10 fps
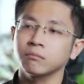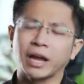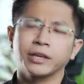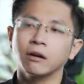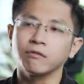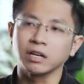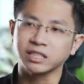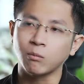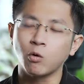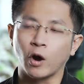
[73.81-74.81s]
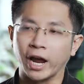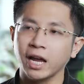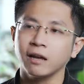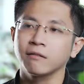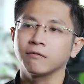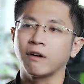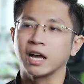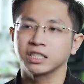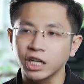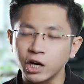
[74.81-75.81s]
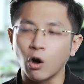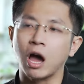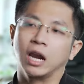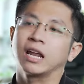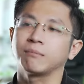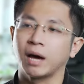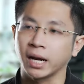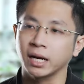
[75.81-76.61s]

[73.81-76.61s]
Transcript: bản chất về sống khỏe và sinh hoạt lành mạnh